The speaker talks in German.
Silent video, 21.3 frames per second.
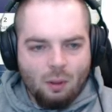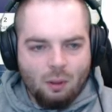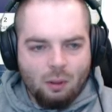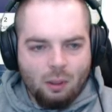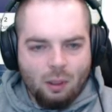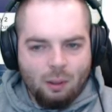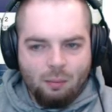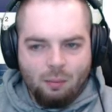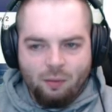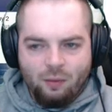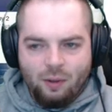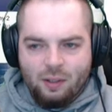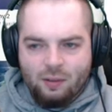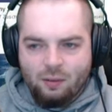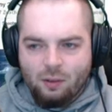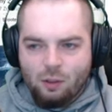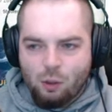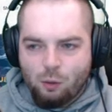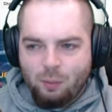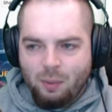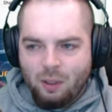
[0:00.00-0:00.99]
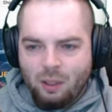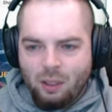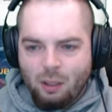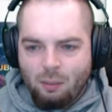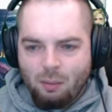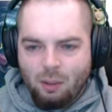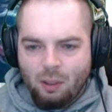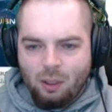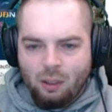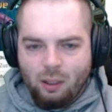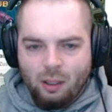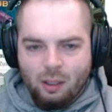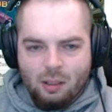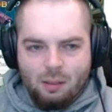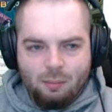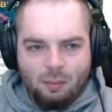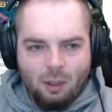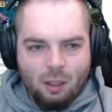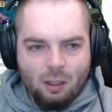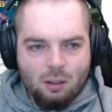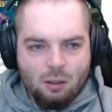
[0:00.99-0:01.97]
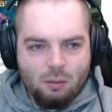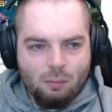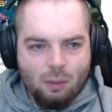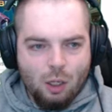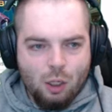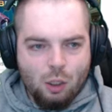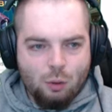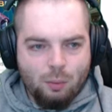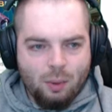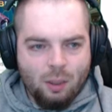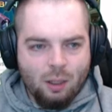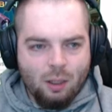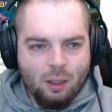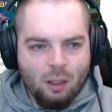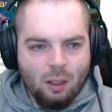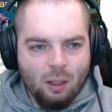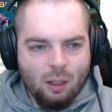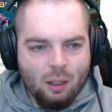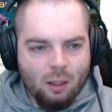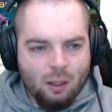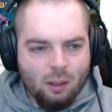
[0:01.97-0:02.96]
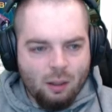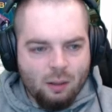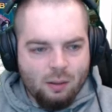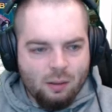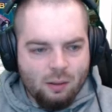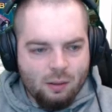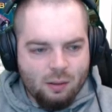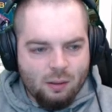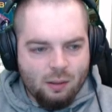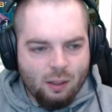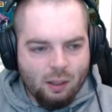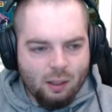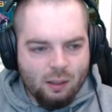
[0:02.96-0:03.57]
nehmen wir, was für ein Spiel nehmen wir denn jetzt mal? Zum Beispiel sind